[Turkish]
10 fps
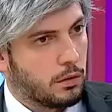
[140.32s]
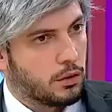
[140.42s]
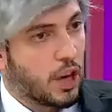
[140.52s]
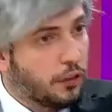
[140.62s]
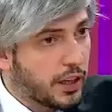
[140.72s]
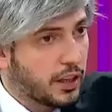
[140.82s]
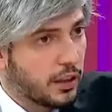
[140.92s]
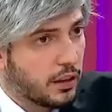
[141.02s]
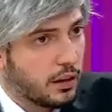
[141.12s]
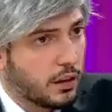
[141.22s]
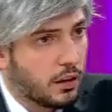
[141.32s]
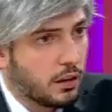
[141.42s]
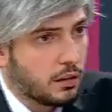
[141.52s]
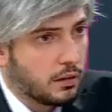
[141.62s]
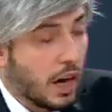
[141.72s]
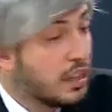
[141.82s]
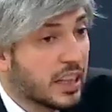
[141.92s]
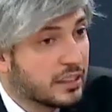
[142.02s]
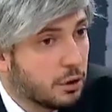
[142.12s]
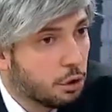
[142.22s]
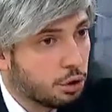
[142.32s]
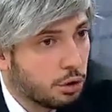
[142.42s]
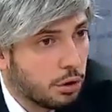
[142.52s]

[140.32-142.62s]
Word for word: Şefik Anlat ne diyorsun?